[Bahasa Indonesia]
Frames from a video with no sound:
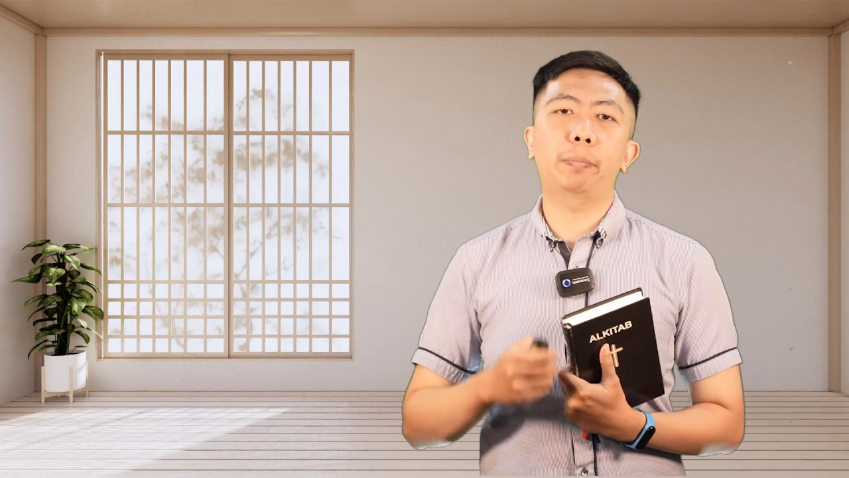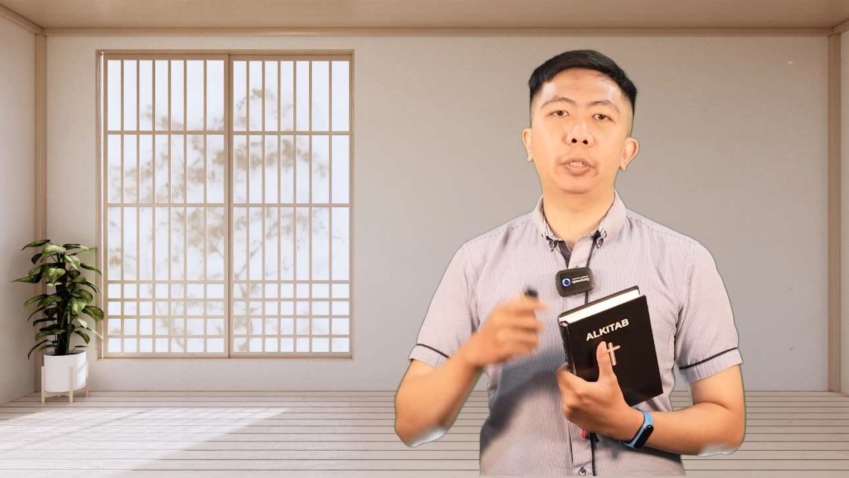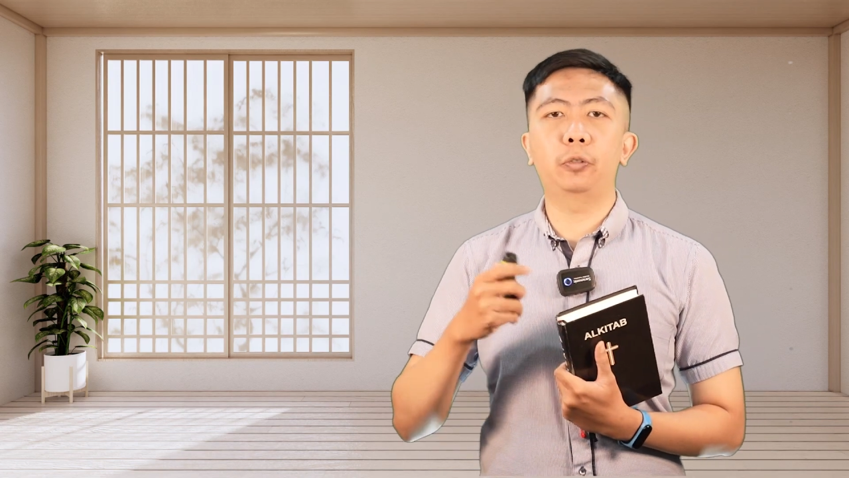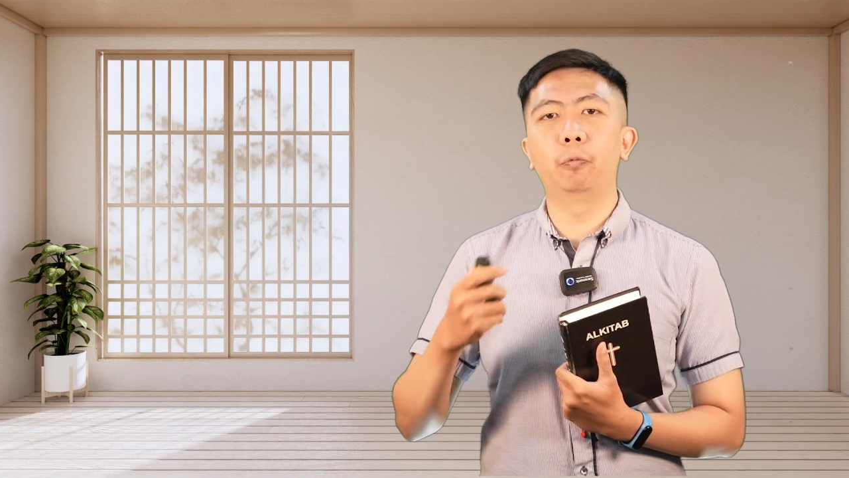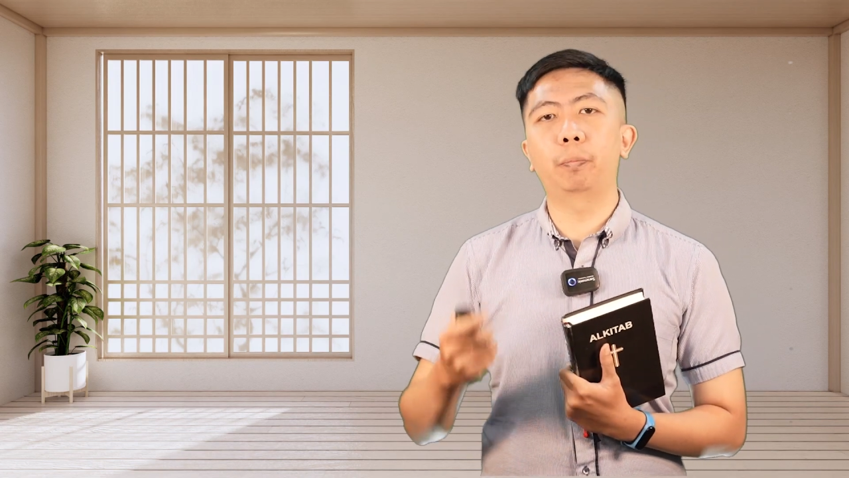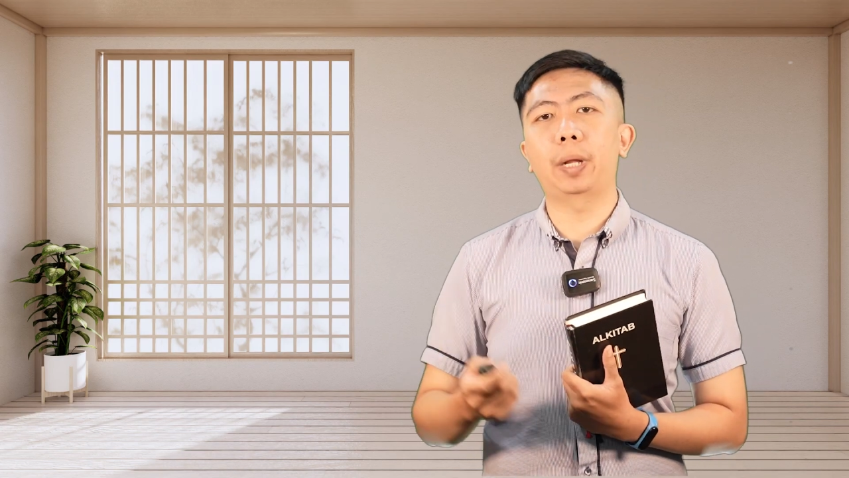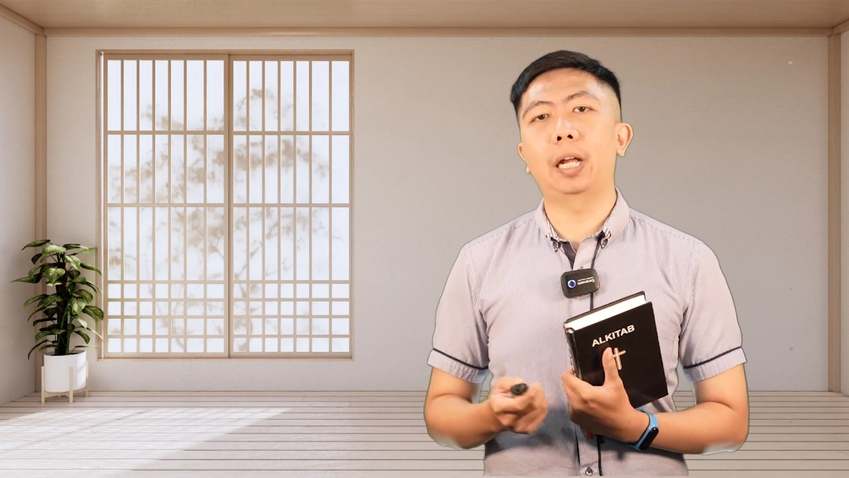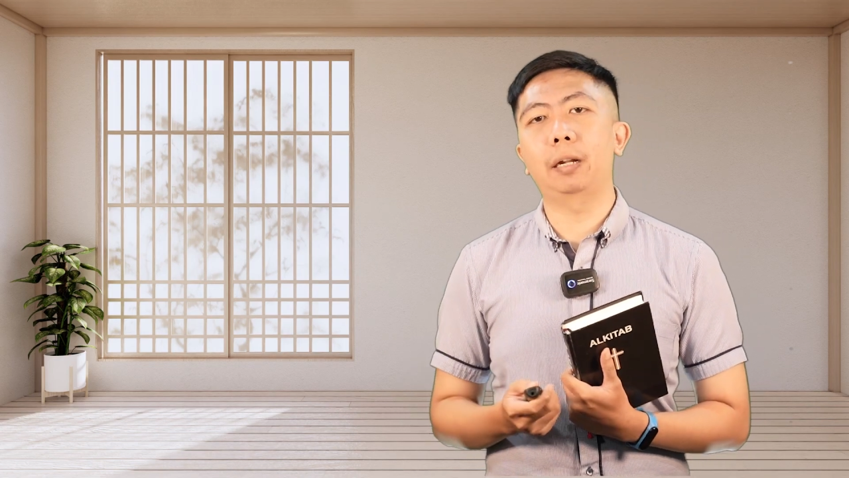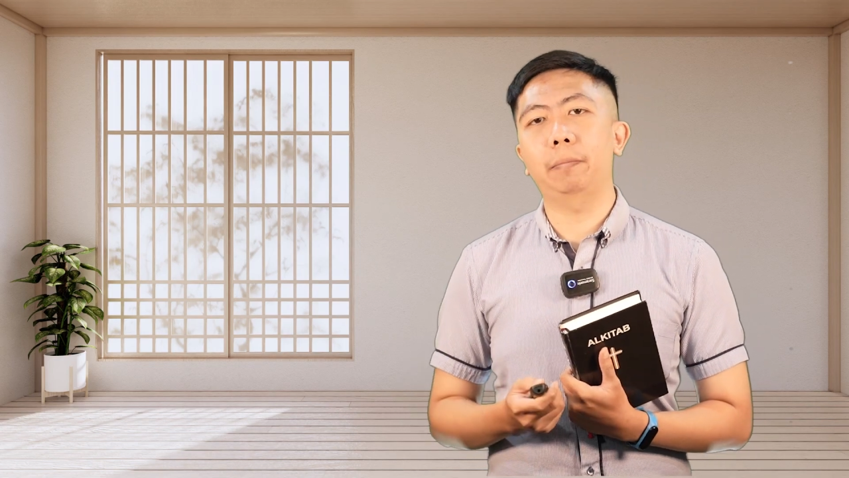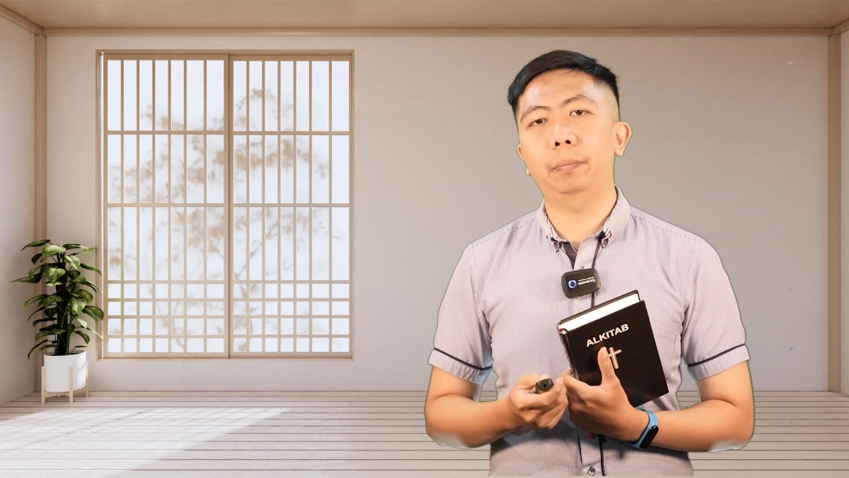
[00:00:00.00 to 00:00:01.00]

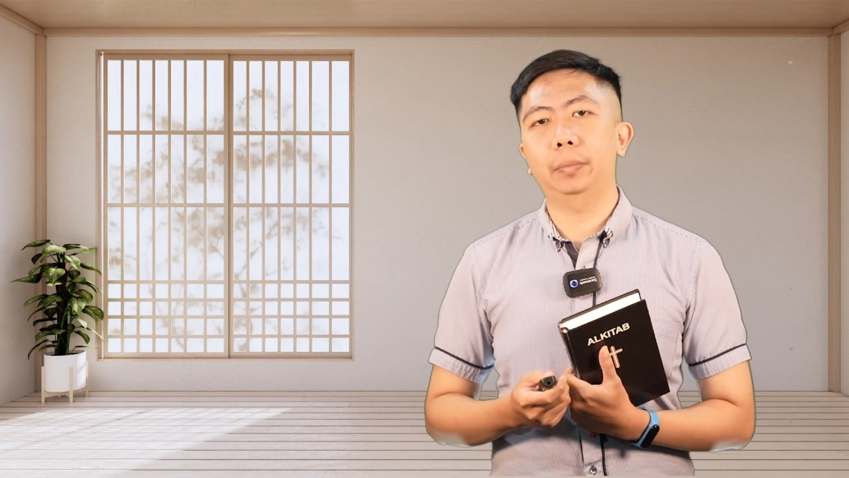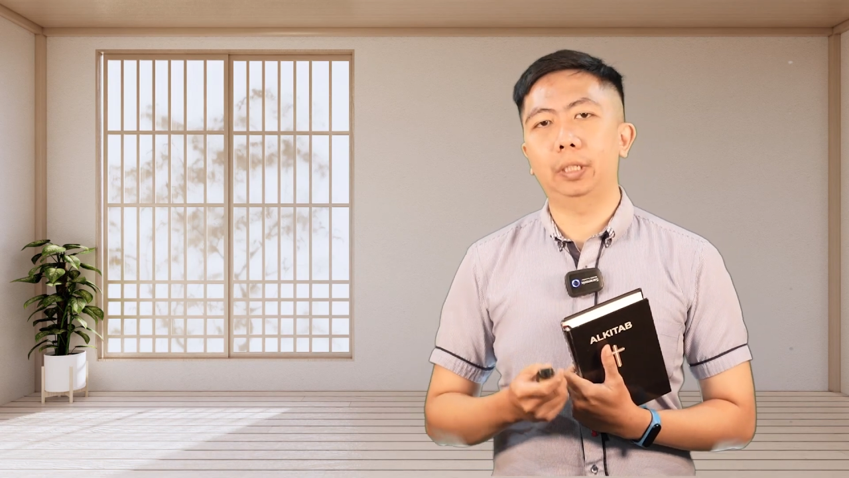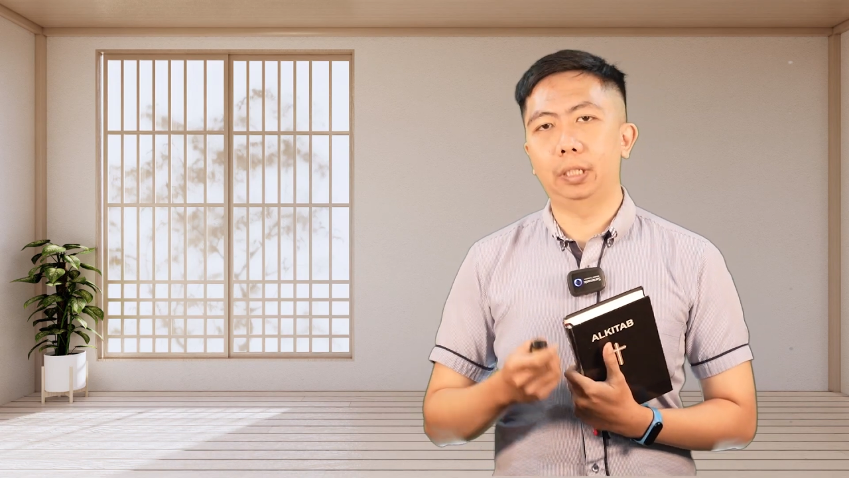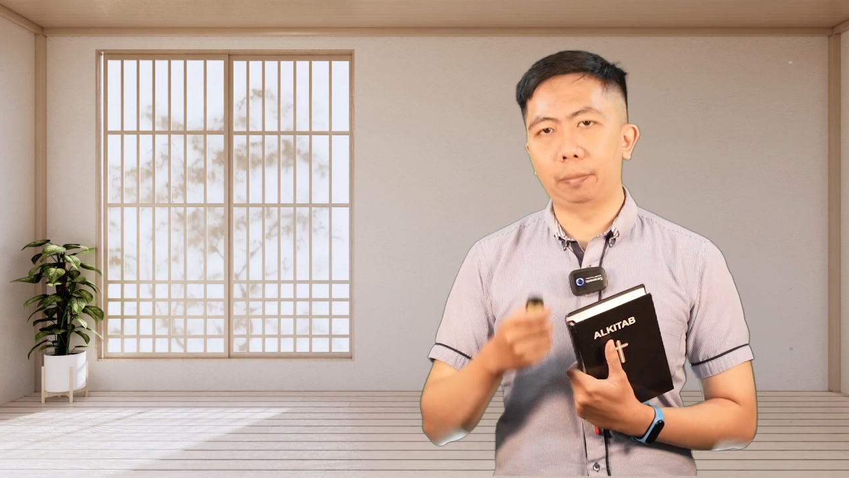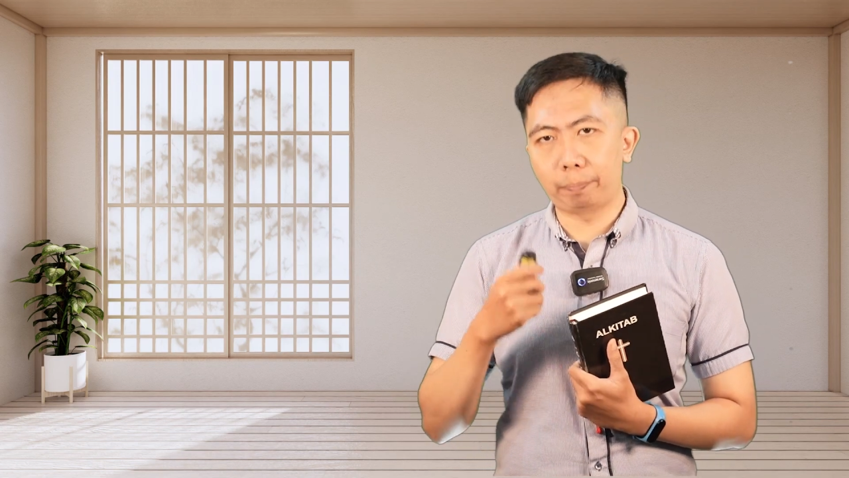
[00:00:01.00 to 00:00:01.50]
perjumpaan e,